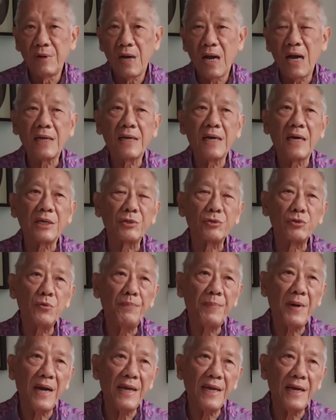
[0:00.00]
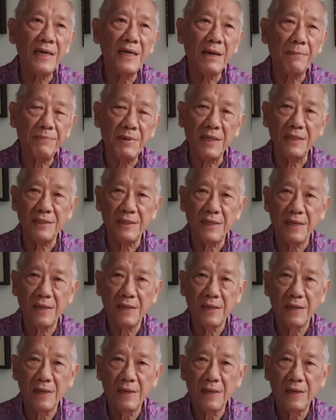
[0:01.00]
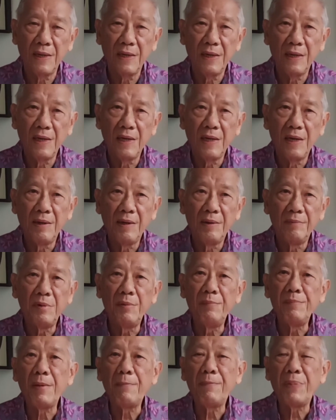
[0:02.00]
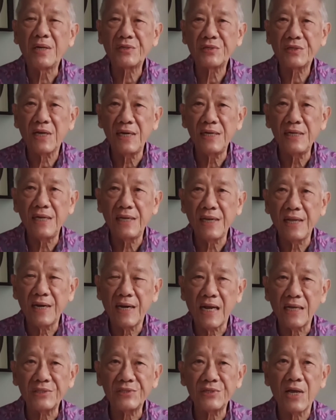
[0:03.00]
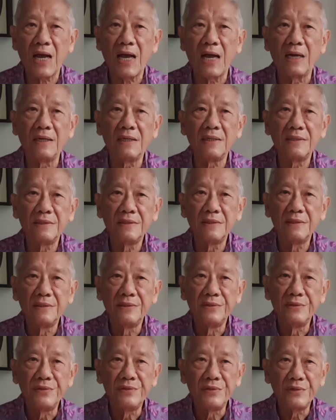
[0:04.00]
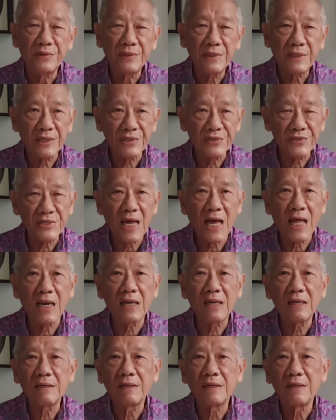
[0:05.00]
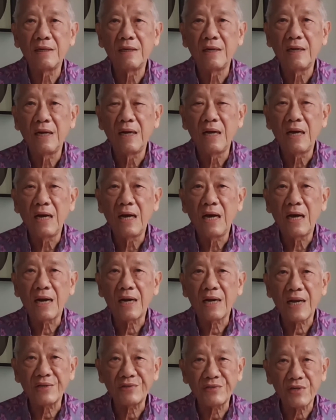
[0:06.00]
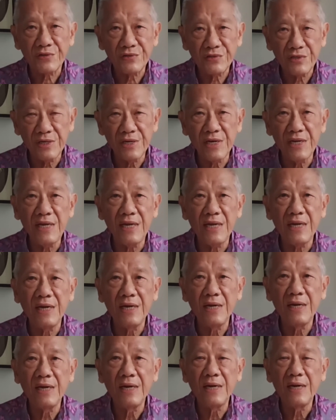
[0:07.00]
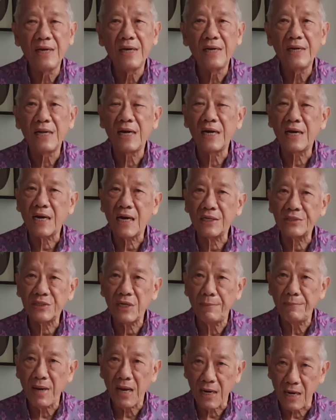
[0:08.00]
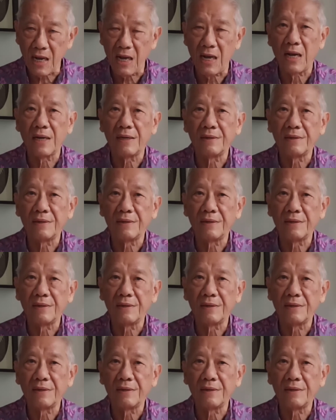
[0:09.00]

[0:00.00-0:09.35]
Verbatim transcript: agar supaya dapat membebaskan dari rasa kesal, rasa sedih, dan rasa marah.